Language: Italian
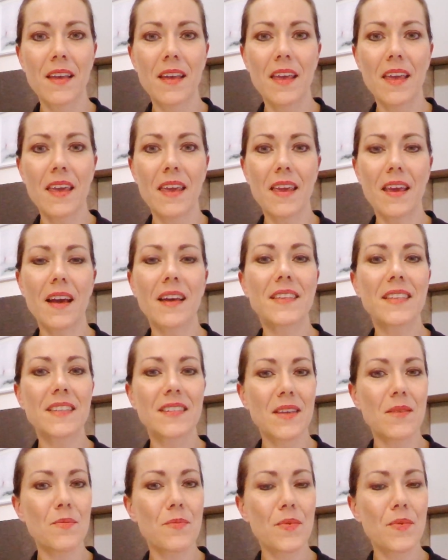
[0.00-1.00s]
e ad
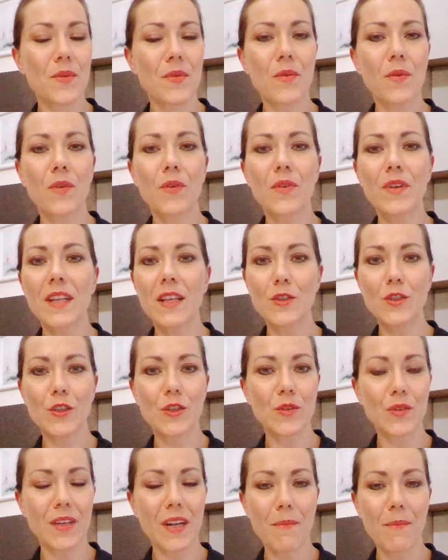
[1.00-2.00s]
esempio con il
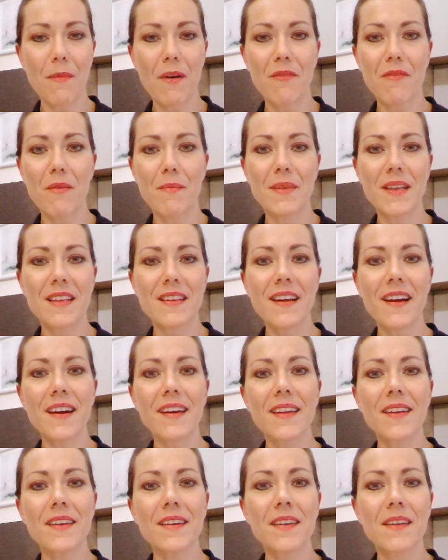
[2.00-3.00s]
genogramma
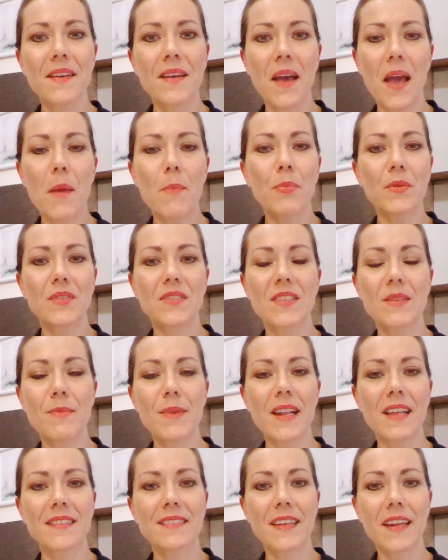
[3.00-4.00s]
familiare è
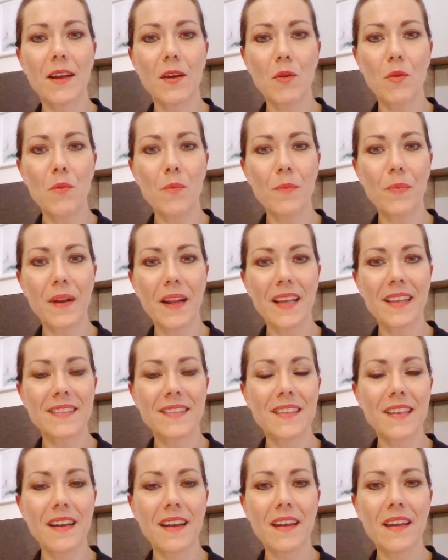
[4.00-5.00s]
possibile andare a
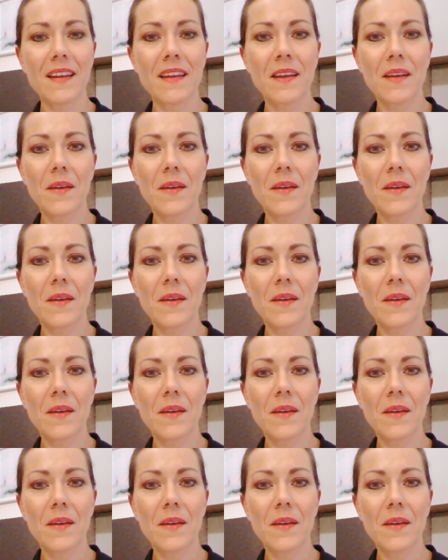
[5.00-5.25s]
comprendere